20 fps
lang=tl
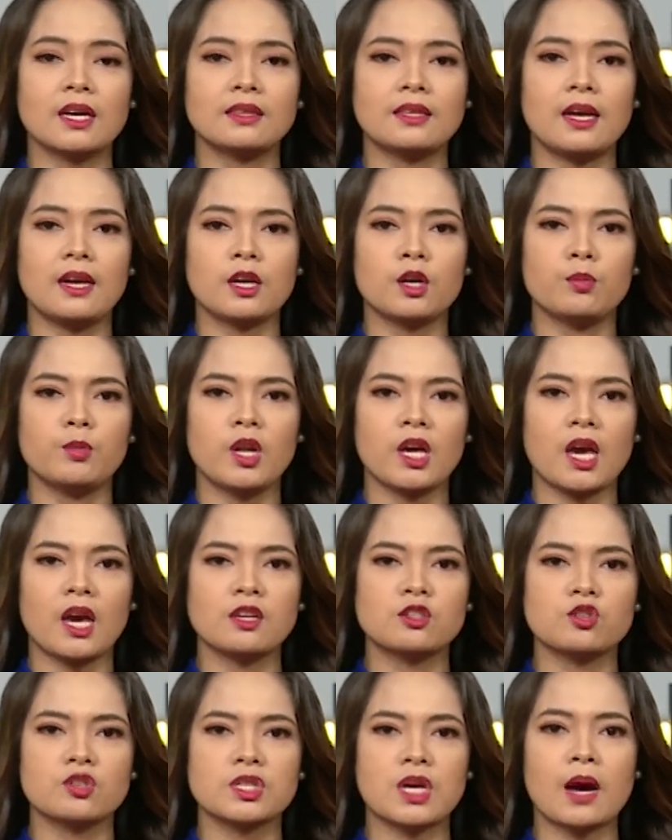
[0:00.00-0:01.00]
ka
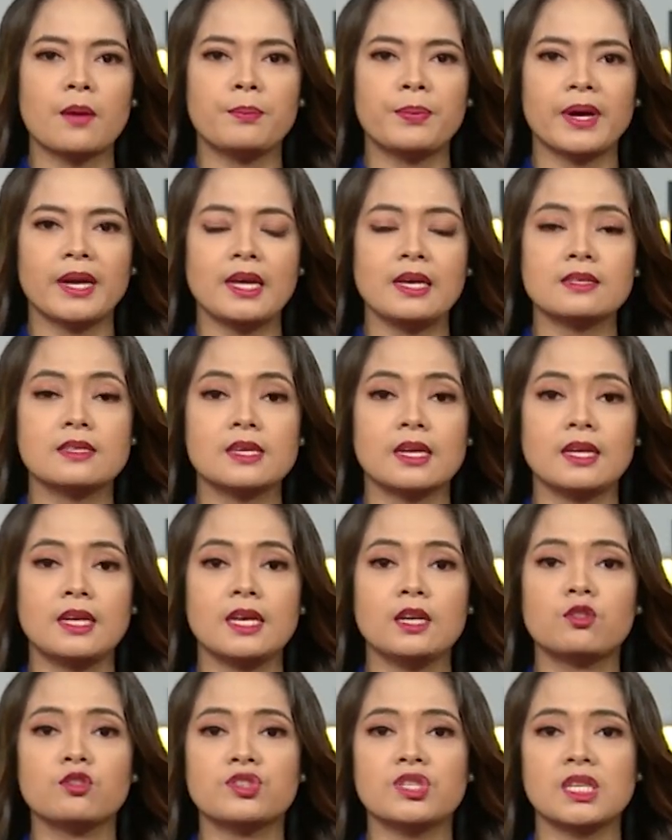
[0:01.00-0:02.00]
telecommunications company sa
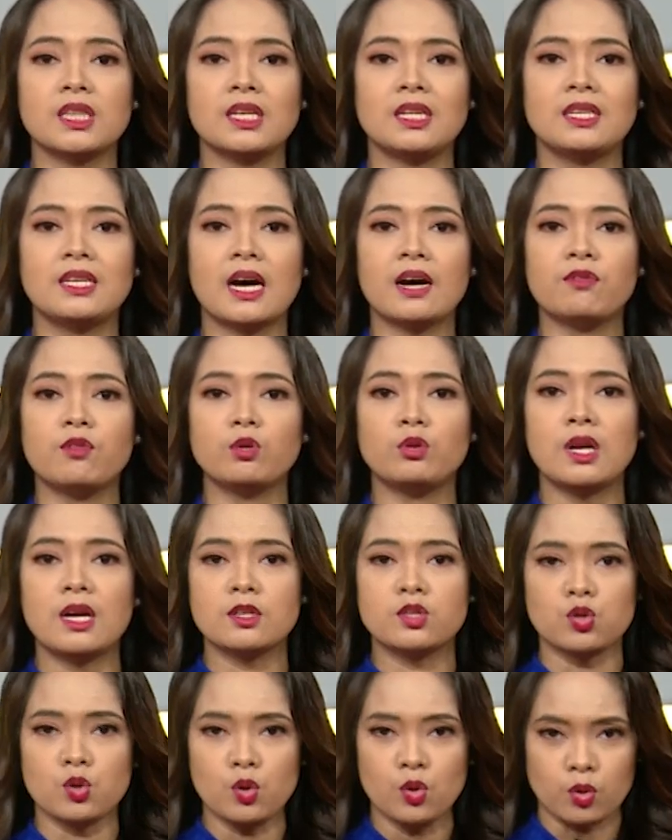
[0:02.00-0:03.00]
Digo City, Davao
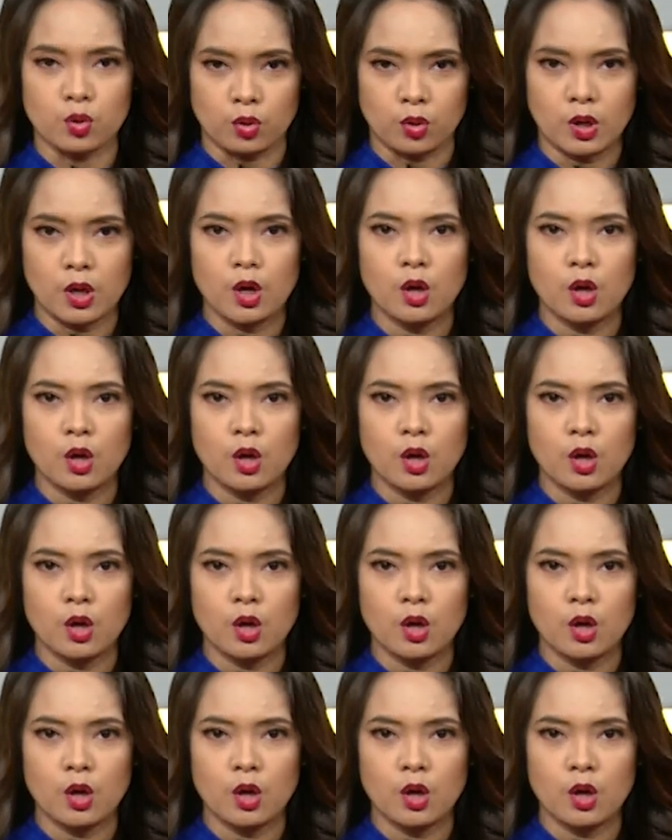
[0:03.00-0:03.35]
del Sur.